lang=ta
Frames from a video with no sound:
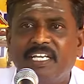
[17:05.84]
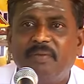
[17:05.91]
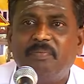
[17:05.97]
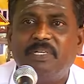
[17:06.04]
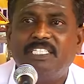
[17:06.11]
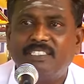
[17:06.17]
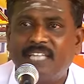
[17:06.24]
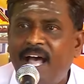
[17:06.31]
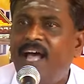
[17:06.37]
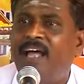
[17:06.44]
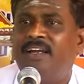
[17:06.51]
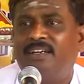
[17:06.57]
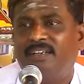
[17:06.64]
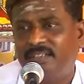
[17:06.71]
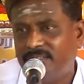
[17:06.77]

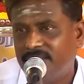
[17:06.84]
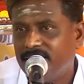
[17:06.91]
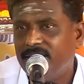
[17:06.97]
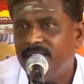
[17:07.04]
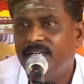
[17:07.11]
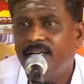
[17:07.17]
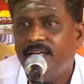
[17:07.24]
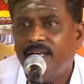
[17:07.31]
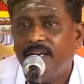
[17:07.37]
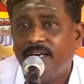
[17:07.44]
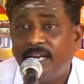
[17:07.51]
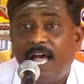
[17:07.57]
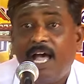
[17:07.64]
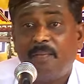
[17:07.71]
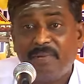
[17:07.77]
என்பதுதான்
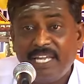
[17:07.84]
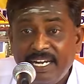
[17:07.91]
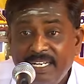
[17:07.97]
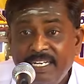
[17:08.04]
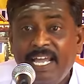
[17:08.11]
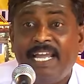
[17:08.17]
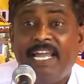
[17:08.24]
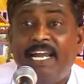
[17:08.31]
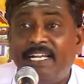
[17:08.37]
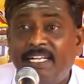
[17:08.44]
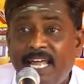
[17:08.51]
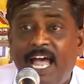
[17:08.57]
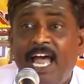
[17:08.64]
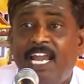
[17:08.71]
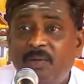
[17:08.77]
நாம் என்ன
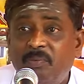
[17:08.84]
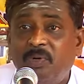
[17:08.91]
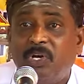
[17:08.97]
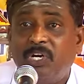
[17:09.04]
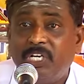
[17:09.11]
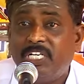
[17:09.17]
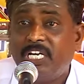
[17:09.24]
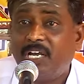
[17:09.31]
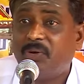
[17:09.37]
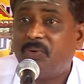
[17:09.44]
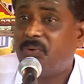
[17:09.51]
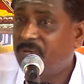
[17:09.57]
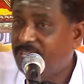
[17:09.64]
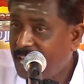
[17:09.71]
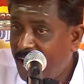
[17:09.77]
கேட்டாலும்
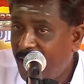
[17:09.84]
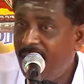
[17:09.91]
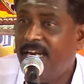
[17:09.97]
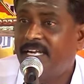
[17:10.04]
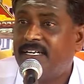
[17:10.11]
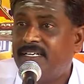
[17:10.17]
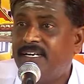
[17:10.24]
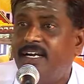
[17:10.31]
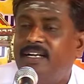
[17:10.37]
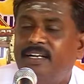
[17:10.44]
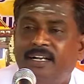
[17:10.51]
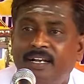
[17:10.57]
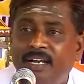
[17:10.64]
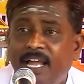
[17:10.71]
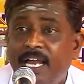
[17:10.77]
கொடுக்கக்கூடிய ஆற்றல்
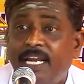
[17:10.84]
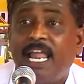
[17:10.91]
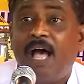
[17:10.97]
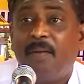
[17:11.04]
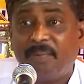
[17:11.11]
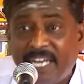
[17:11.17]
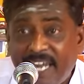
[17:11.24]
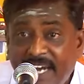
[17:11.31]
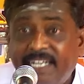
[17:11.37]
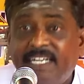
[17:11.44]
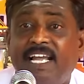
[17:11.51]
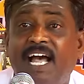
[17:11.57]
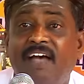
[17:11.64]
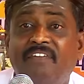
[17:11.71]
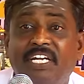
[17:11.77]
நாம்
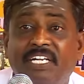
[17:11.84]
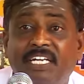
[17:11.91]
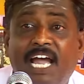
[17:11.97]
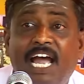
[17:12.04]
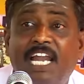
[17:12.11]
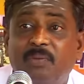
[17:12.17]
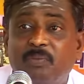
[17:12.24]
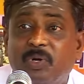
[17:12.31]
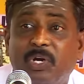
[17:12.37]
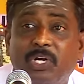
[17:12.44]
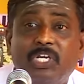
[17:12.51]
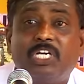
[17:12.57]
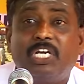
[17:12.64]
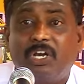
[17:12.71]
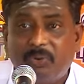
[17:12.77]
கேட்காவிட்டாலும்
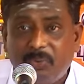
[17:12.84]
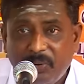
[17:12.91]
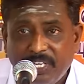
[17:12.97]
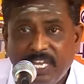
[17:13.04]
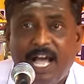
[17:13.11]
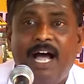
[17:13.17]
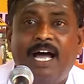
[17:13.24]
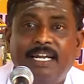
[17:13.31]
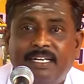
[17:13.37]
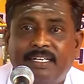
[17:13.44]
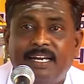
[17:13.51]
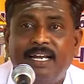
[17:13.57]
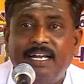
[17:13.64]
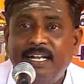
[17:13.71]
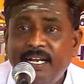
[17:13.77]
கொடுக்கக்கூடிய
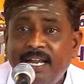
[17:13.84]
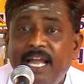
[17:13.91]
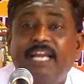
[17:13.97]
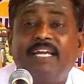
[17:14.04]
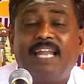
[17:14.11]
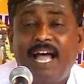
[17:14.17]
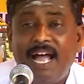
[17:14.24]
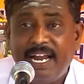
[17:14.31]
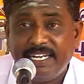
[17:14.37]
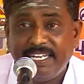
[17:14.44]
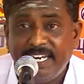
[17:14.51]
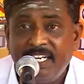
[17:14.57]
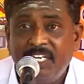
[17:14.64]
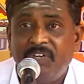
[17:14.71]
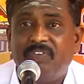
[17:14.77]
ஆற்றல் நான்
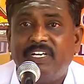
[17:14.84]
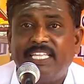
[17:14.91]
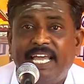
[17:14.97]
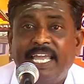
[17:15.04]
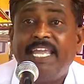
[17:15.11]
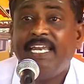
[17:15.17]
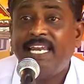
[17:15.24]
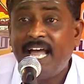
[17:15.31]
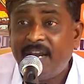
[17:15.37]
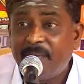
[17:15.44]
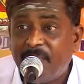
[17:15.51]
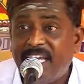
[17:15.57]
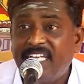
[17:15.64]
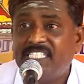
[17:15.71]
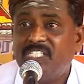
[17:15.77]
எண்ணுவதை நான்
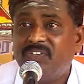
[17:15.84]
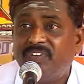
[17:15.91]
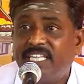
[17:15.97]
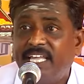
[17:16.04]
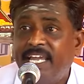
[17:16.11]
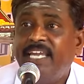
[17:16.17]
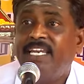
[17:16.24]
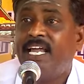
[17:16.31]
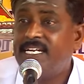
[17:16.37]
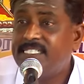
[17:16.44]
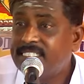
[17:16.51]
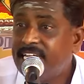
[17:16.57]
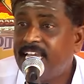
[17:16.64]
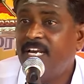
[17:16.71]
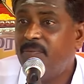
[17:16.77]
பேசுவதை நான்
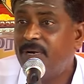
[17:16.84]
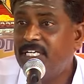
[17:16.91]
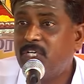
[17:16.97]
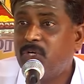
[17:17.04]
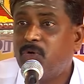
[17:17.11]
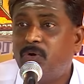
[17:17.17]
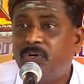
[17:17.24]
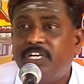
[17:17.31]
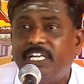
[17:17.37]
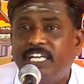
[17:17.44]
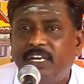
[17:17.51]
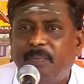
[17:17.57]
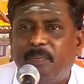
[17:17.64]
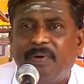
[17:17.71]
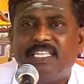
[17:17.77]
செயல்பட்டு
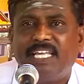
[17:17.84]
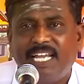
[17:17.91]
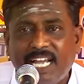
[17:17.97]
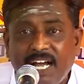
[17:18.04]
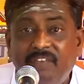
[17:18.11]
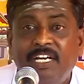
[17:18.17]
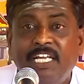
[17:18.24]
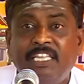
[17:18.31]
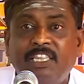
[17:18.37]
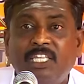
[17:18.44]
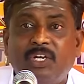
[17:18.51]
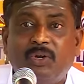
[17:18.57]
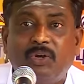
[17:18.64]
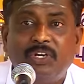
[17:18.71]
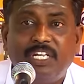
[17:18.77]
கொண்டிருப்பதை
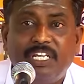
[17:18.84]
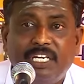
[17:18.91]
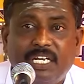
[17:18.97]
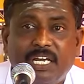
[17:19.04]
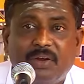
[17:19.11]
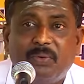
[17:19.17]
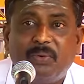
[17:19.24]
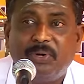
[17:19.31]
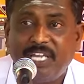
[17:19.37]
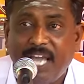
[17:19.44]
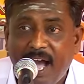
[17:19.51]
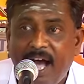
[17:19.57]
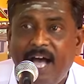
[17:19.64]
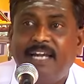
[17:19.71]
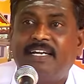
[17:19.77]
கவனித்து கொண்டிருக்கக்கூடிய
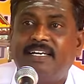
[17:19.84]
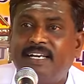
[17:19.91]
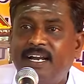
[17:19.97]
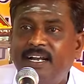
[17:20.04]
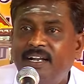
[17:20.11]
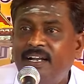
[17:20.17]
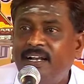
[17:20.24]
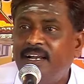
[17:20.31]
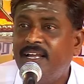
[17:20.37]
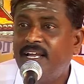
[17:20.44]
ஆற்றல்